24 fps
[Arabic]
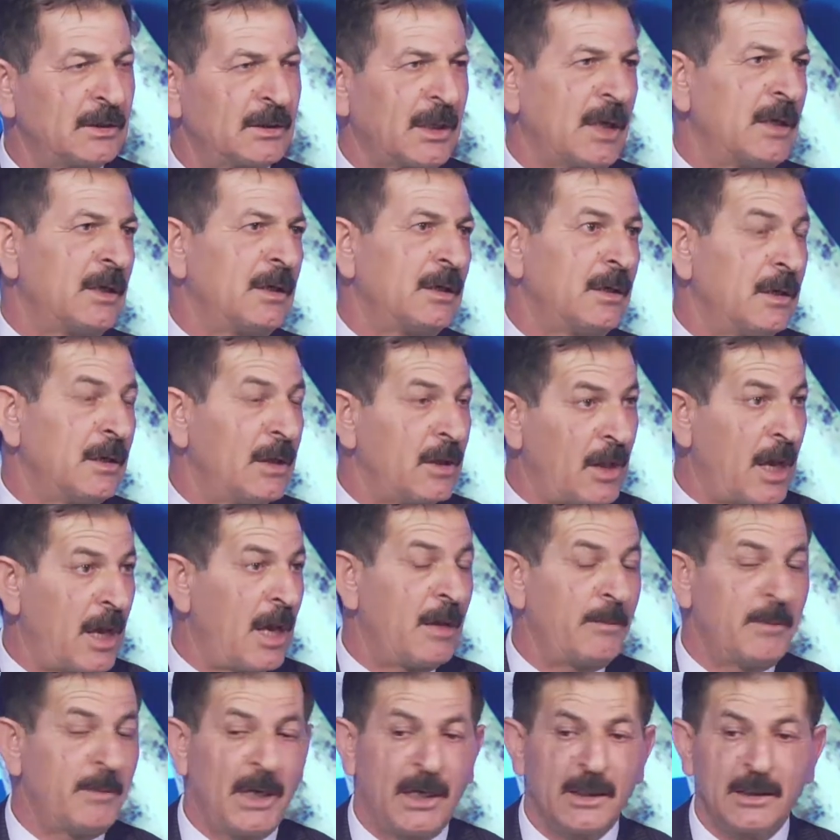طن
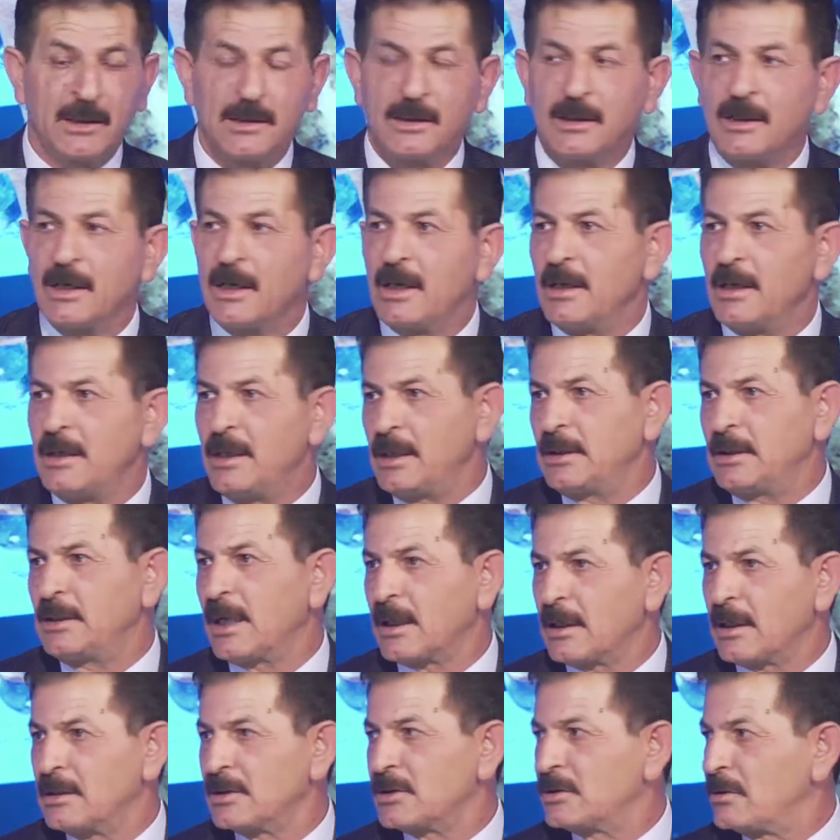ذهب يعني
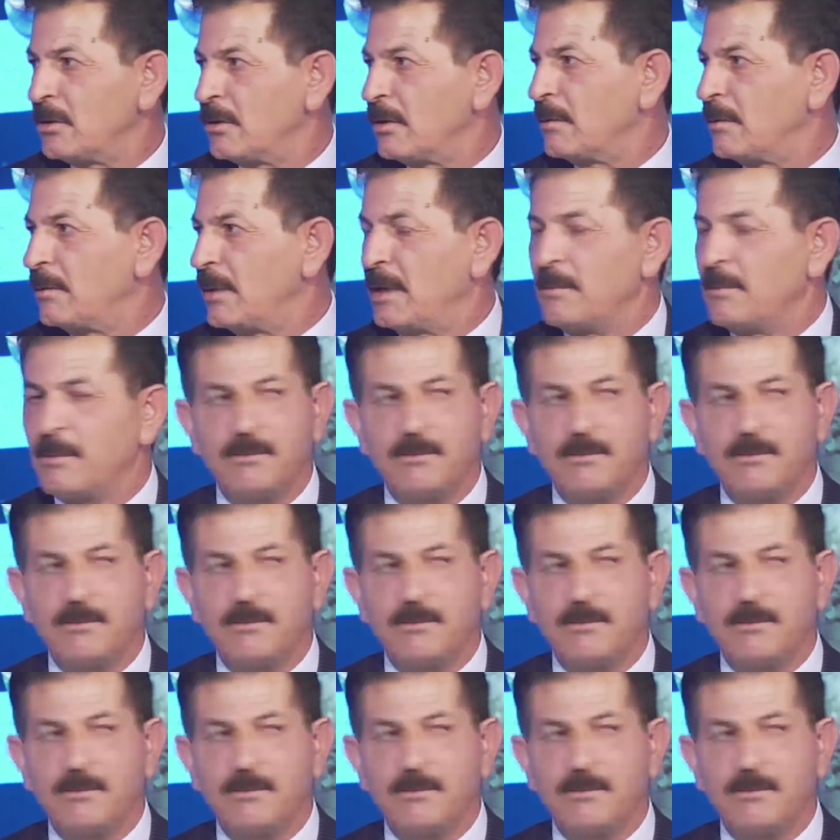نقدر نشتغل